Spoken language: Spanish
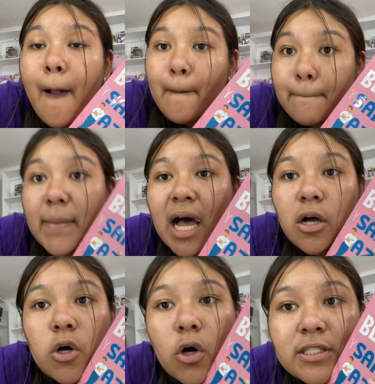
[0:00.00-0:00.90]
más
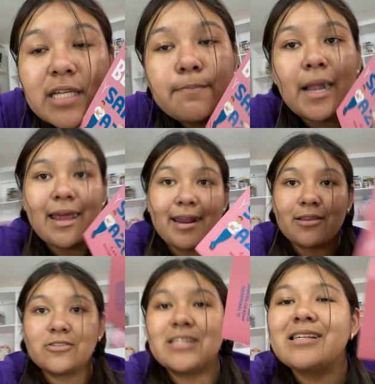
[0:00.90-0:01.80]
cosas para leer.
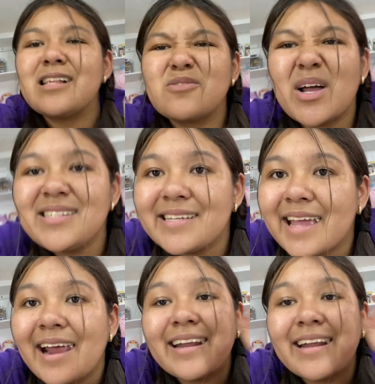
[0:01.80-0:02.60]
Entonces les voy a enseñar